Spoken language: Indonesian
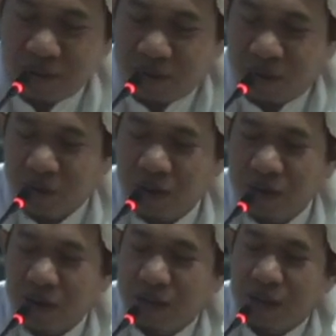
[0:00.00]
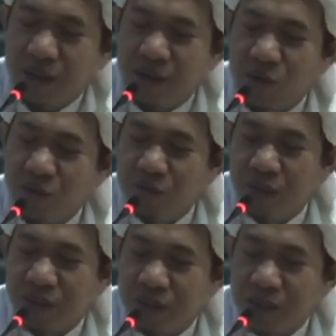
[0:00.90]
orang datang ke
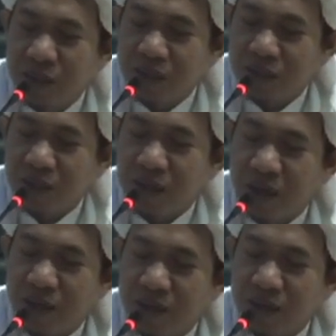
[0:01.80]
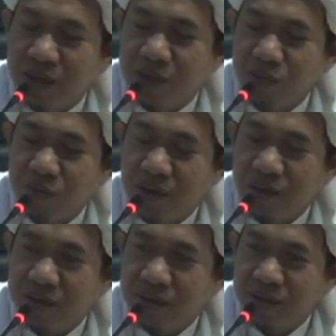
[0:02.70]
rumah ke kita enggak ada di rumah
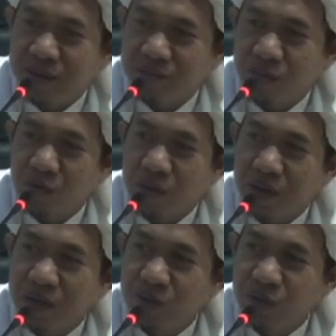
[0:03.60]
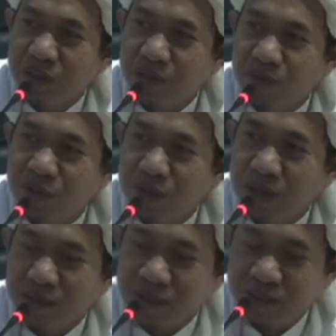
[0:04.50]
mau bagi duit
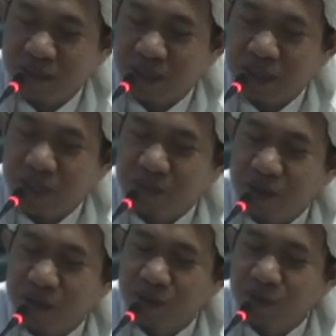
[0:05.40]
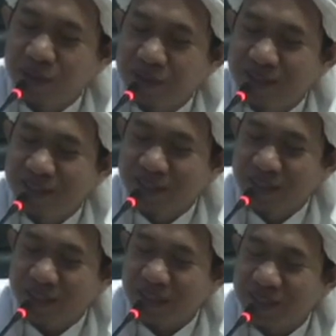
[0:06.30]
kemudian enggak jadi bagi duit
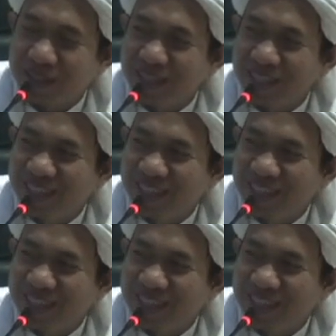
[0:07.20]
dia sedih